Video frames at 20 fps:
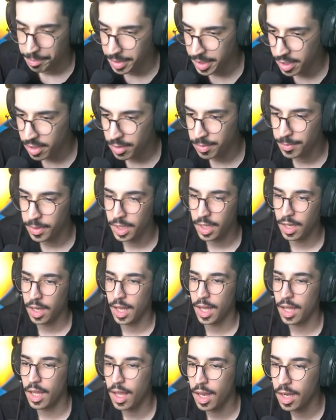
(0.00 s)
بسم
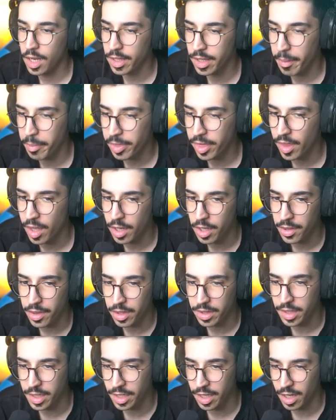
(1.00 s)
الله حلقه الثانيه
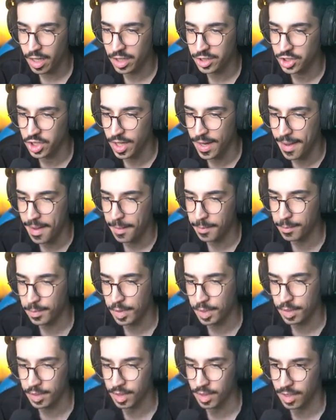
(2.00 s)
ضدنا جراند
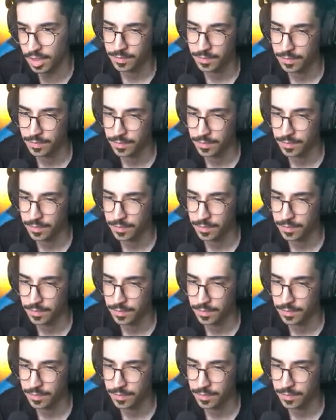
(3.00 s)
شامبيون